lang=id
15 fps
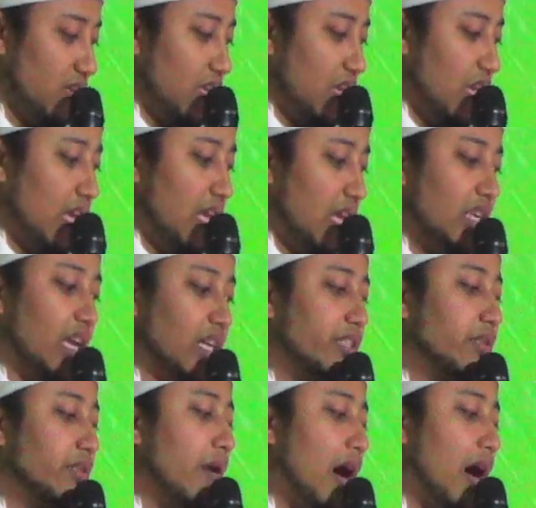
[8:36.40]

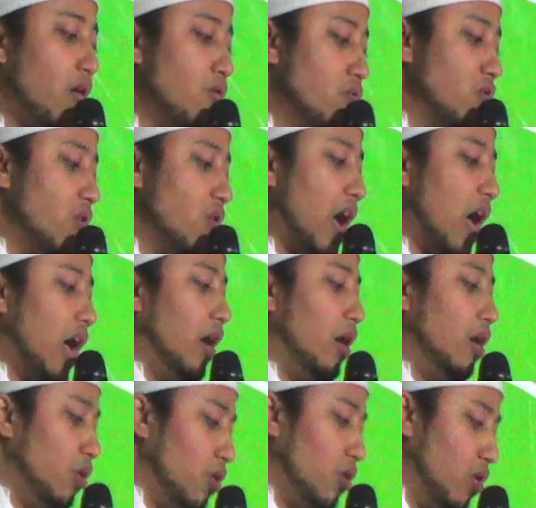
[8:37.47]
yatsba'u
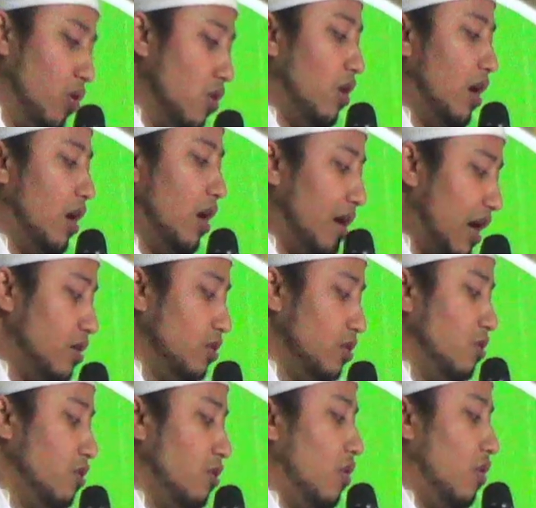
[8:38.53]
ahluhu wa
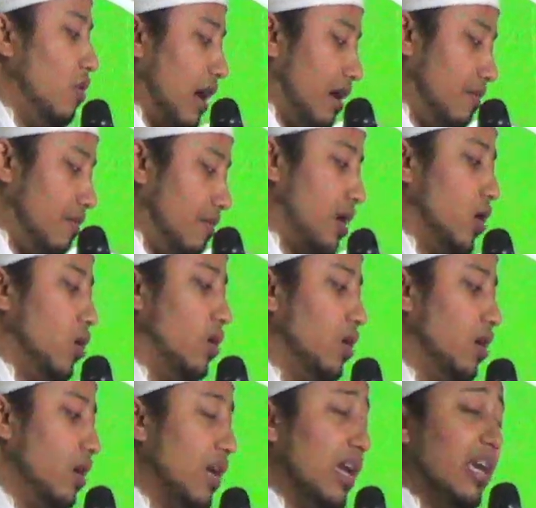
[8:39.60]
maluhu wa amaluh
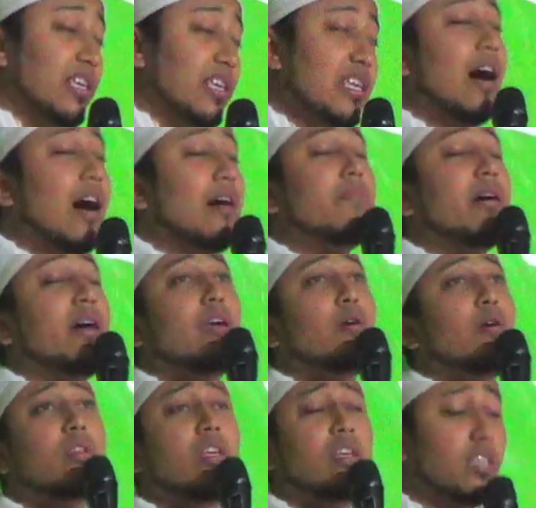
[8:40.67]
yang
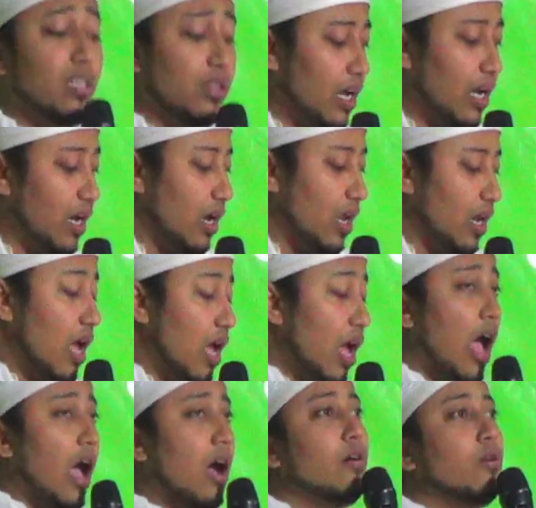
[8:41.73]
mengikuti sinten
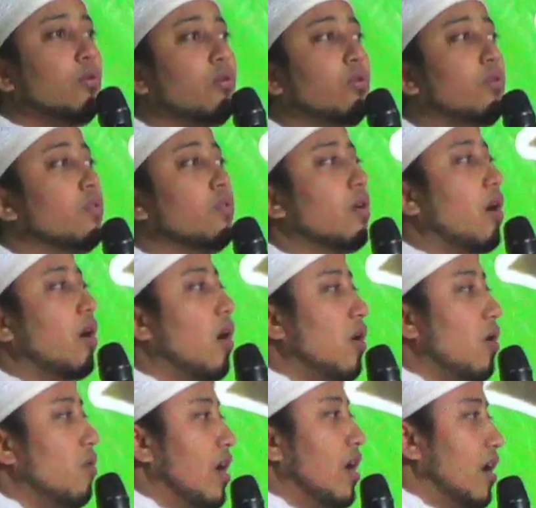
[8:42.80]
ahluhu
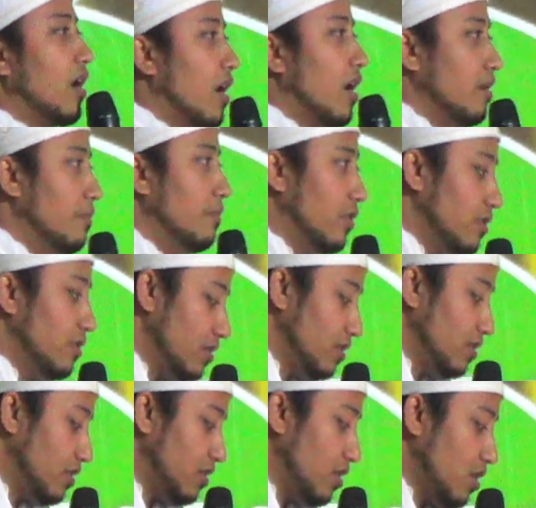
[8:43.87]
pun
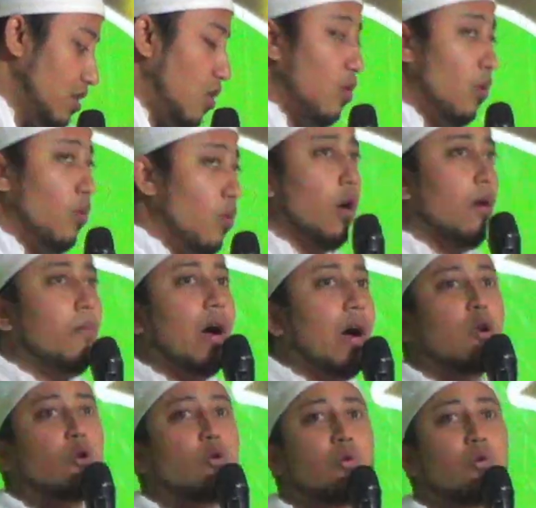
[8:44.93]
wa
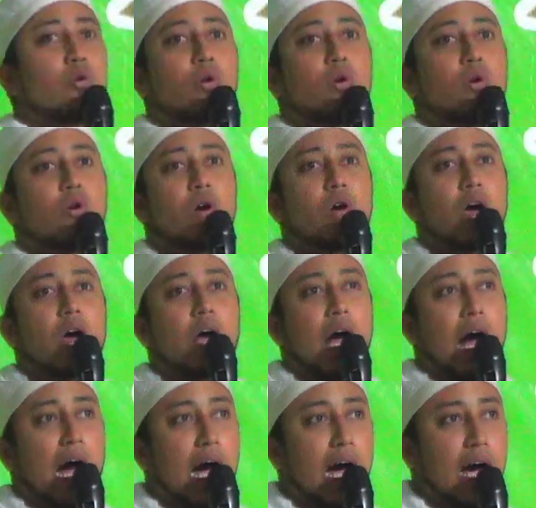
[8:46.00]
maluhu
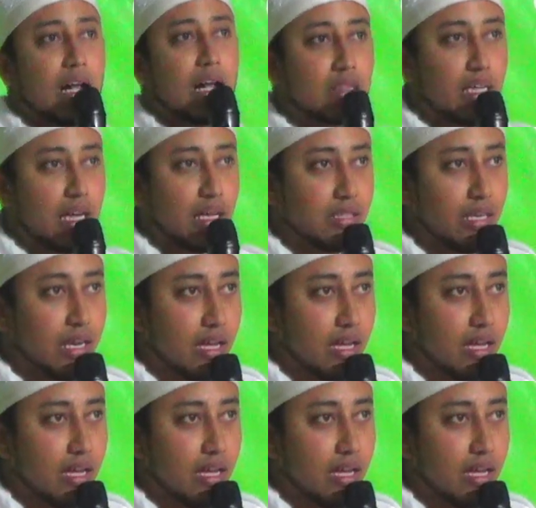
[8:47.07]
hartanya